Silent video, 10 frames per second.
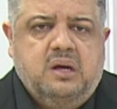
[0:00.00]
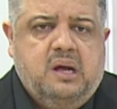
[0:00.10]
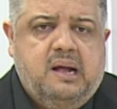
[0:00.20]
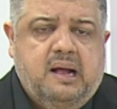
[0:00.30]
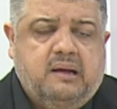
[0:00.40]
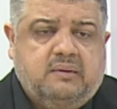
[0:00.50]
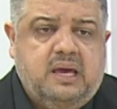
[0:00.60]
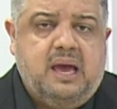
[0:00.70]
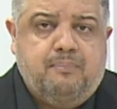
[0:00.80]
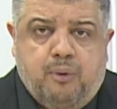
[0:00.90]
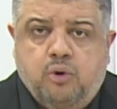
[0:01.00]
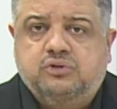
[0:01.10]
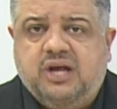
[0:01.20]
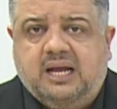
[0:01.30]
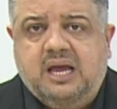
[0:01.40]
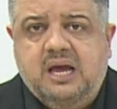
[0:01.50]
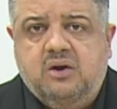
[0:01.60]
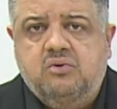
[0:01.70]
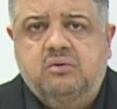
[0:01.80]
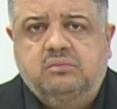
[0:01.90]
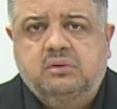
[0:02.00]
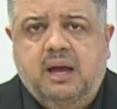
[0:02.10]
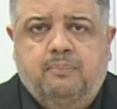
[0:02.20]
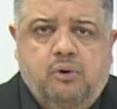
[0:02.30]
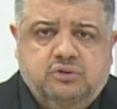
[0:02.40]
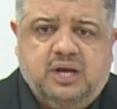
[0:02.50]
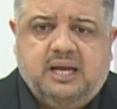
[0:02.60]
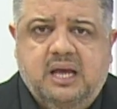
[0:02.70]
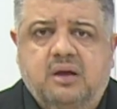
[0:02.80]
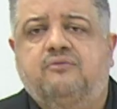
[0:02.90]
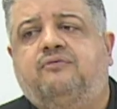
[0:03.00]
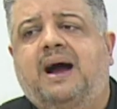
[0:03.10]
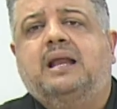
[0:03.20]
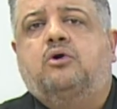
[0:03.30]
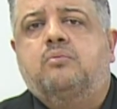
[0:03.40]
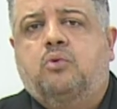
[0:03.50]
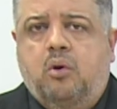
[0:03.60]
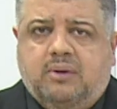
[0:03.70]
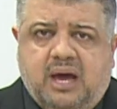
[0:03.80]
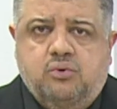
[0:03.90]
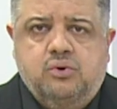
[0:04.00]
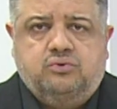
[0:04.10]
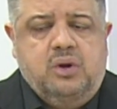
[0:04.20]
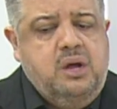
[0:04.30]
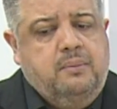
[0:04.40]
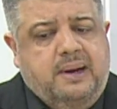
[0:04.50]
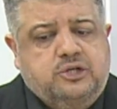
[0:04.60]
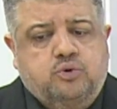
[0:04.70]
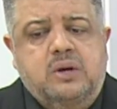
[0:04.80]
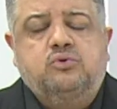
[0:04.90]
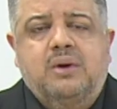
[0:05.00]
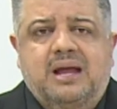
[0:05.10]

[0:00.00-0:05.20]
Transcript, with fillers: é, que é bom zagueiro, é bom zagueiro, falha como qualquer outro, mas quando